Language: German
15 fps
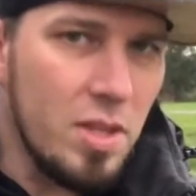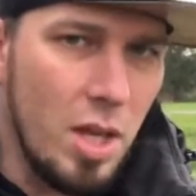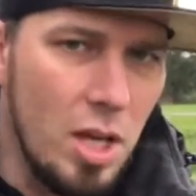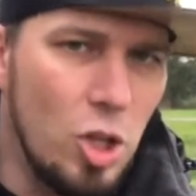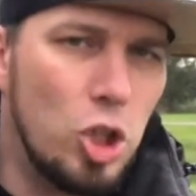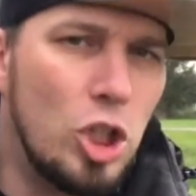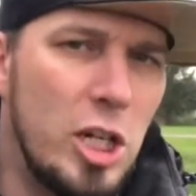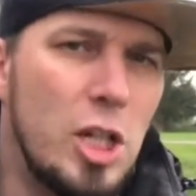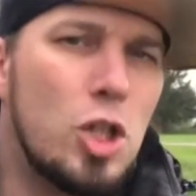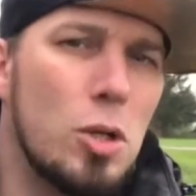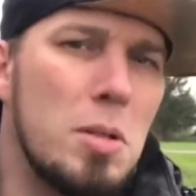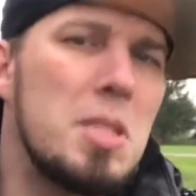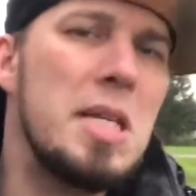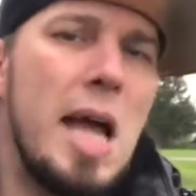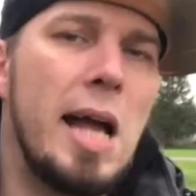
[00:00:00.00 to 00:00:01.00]
es steht
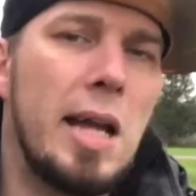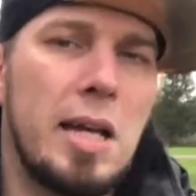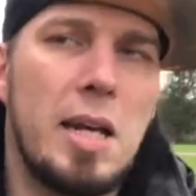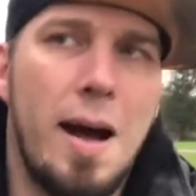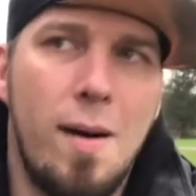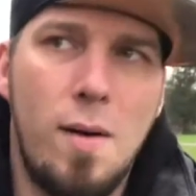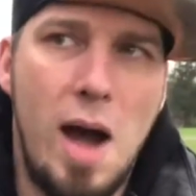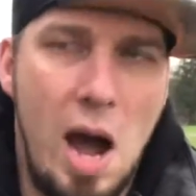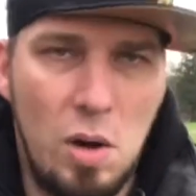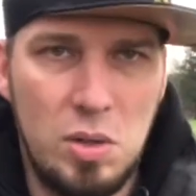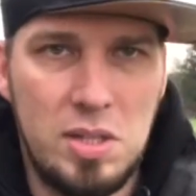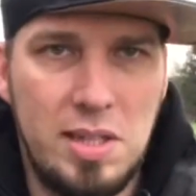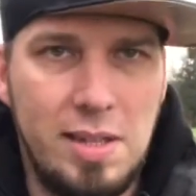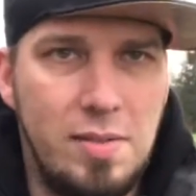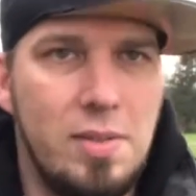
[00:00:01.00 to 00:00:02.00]
schon sehr genau
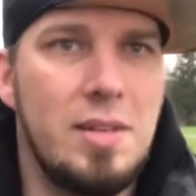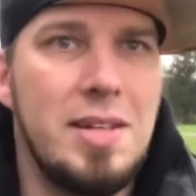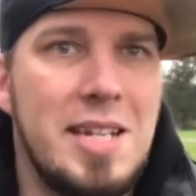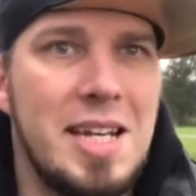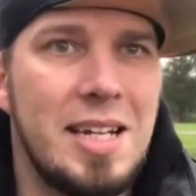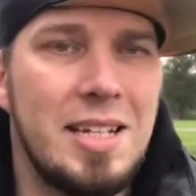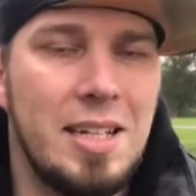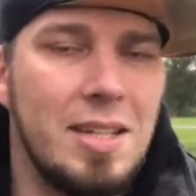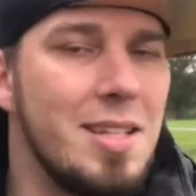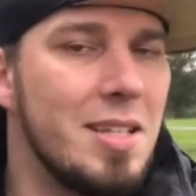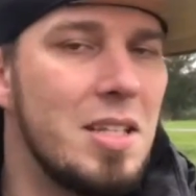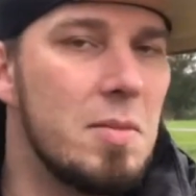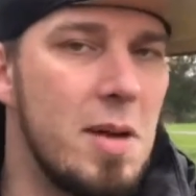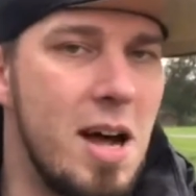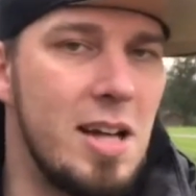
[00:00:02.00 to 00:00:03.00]
ausdefiniert in
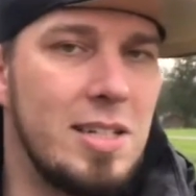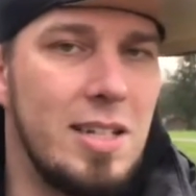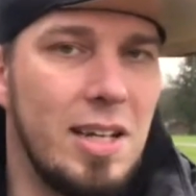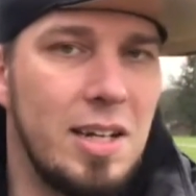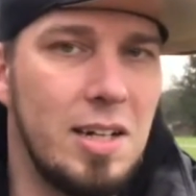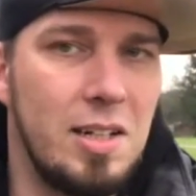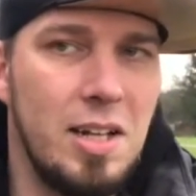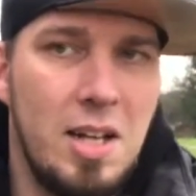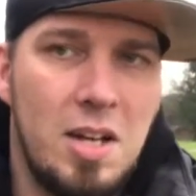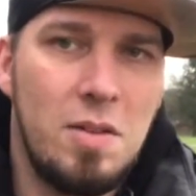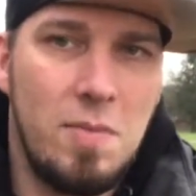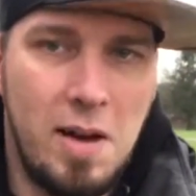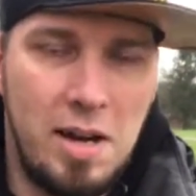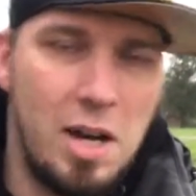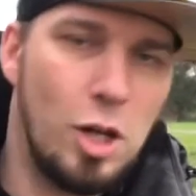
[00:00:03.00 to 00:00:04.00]
diesen zwei Artikeln,
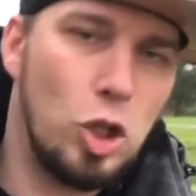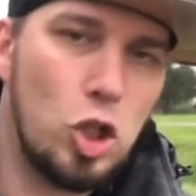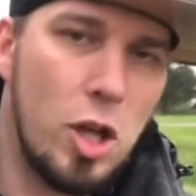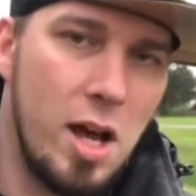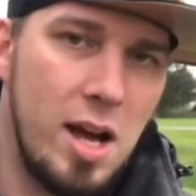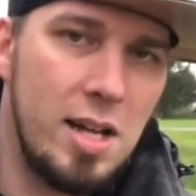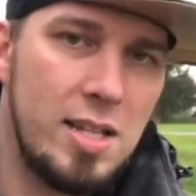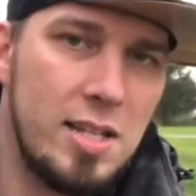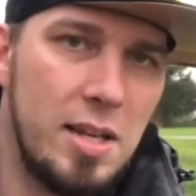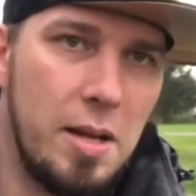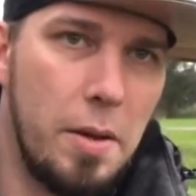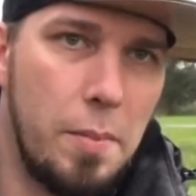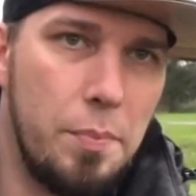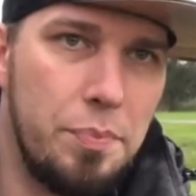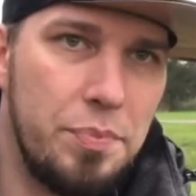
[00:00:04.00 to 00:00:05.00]
wann der Staat
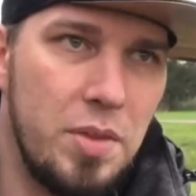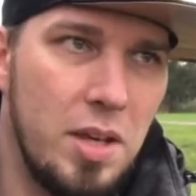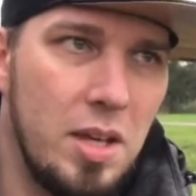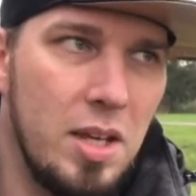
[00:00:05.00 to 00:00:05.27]
ähm,